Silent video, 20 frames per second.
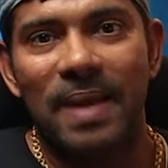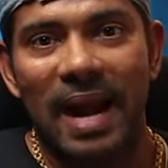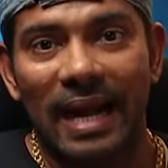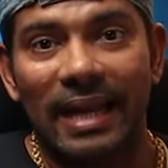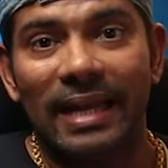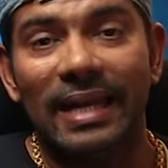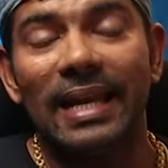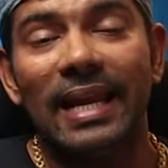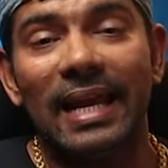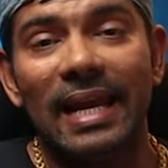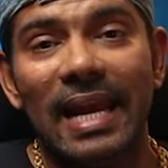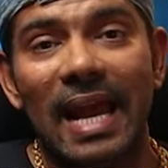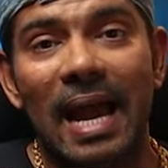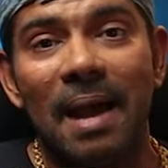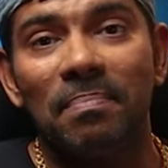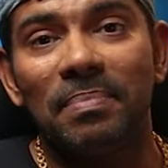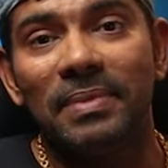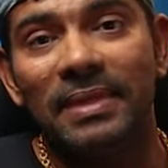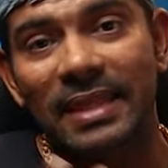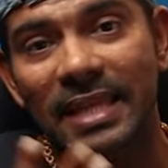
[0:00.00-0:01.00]
प्रैक्टिकली
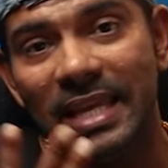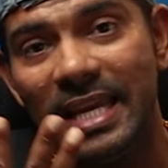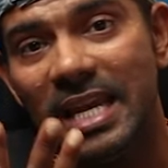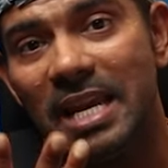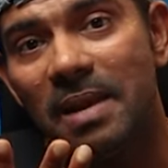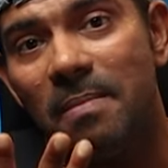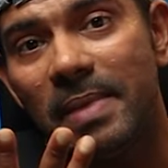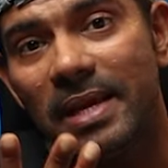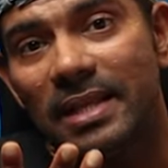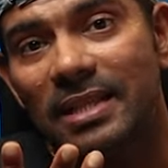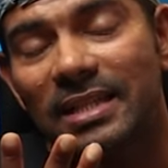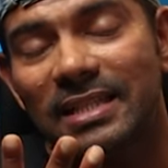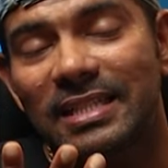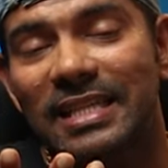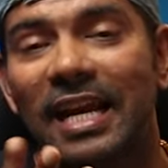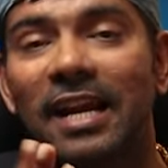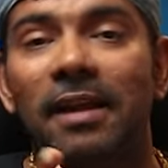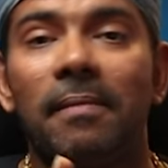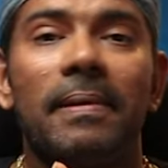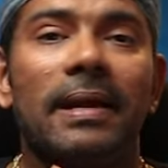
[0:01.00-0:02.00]
आप तीन मेजर
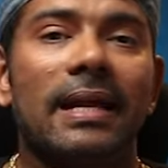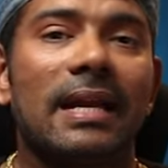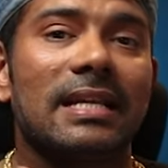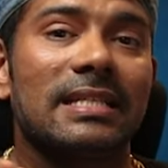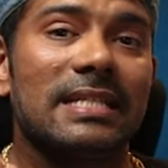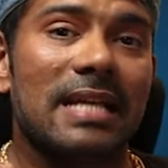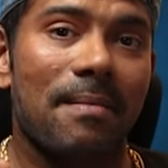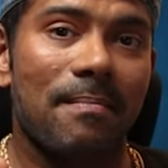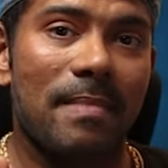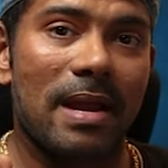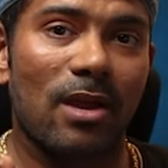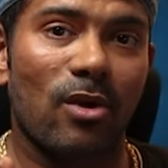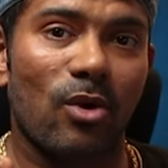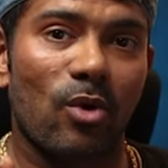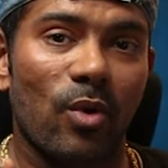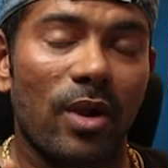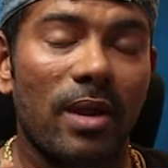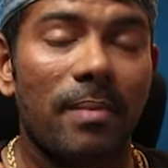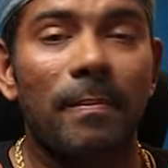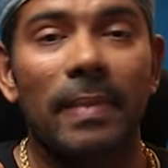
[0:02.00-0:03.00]
साइड इफेक्ट का सामना
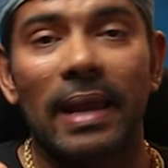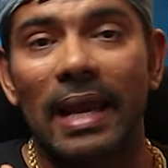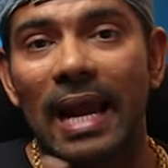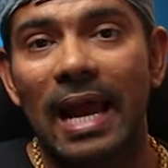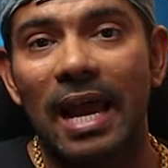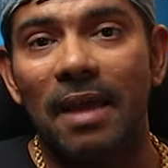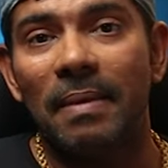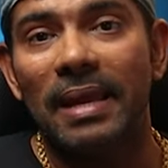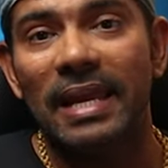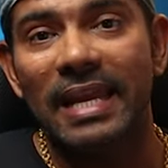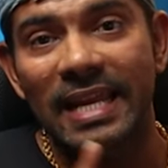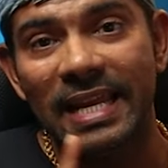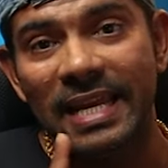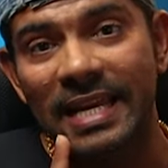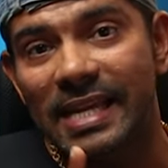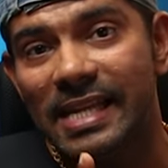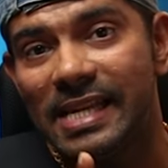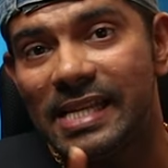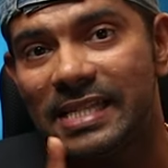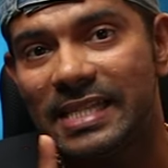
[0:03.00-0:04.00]
करोगे पहला है भाई
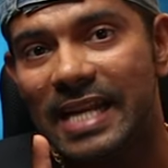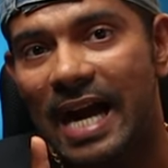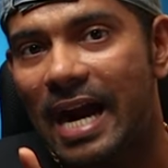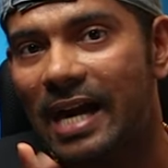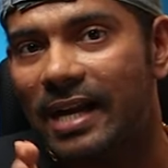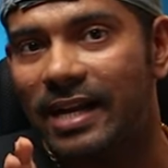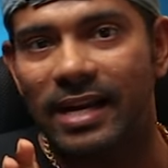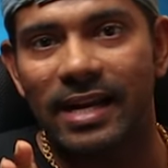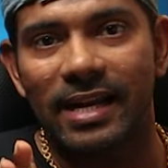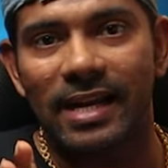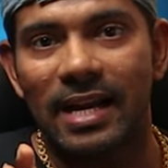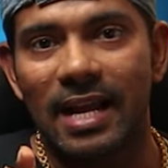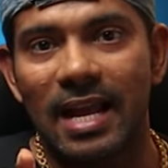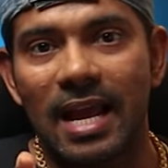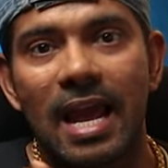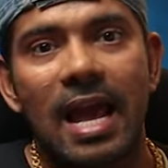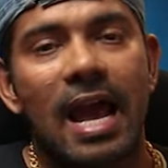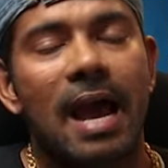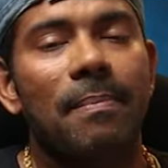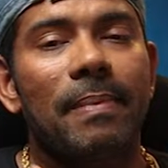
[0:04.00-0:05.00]
इंक्रीज हार्ट
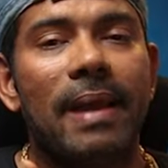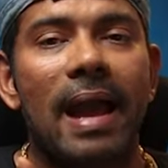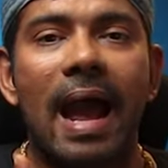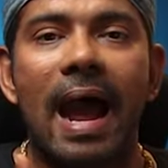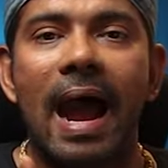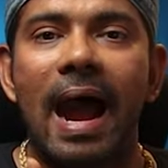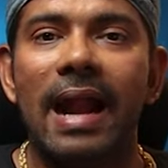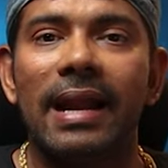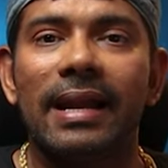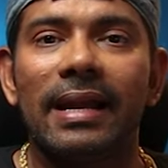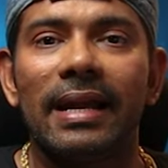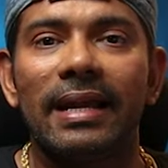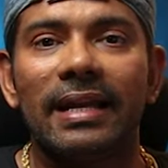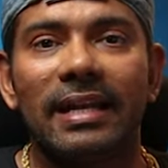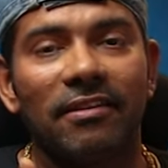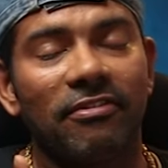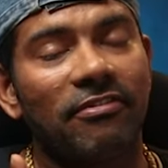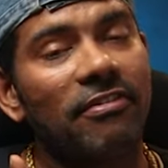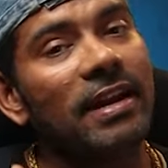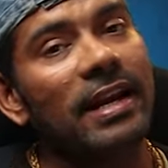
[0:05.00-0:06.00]
रेट आपका हार्ट रेट
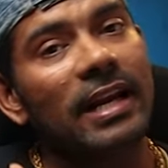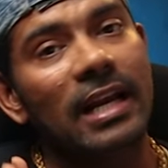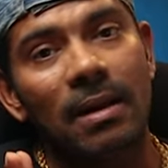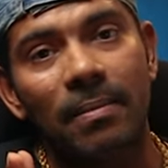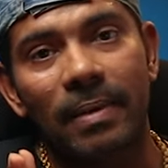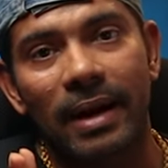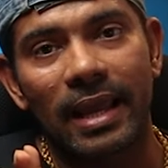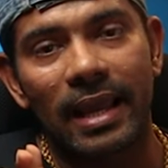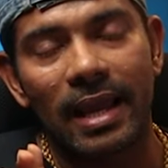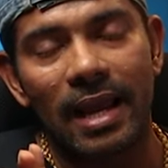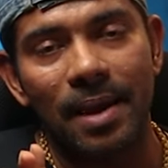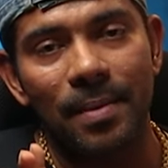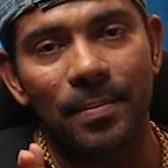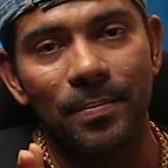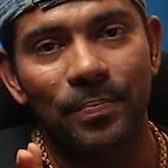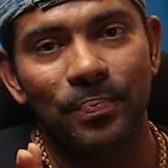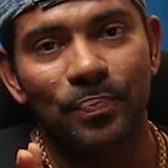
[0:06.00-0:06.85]
डेफिनेटली बढ़ेगा